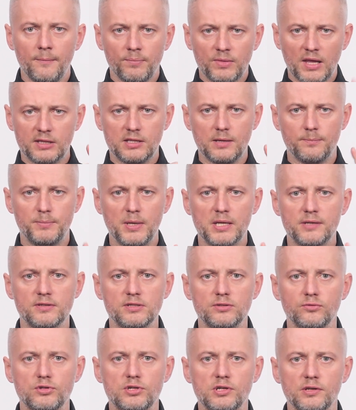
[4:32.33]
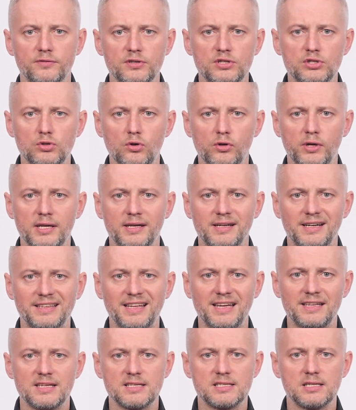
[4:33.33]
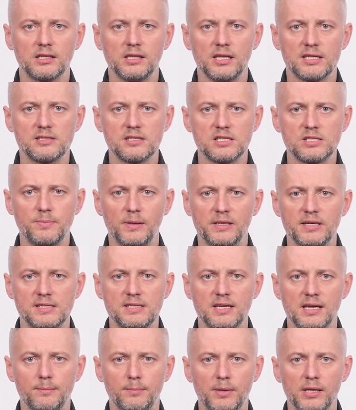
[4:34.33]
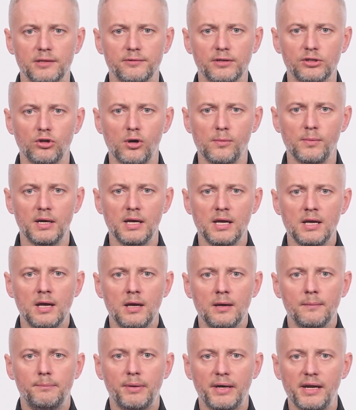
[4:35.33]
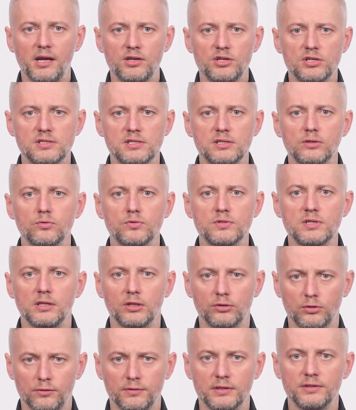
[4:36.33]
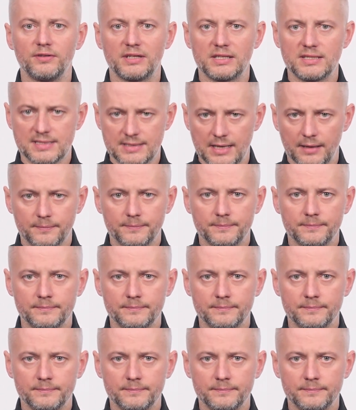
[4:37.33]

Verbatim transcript: Это первый случай в истории, когда несогласный с политикой Белого дома прячется у Золотого дворца.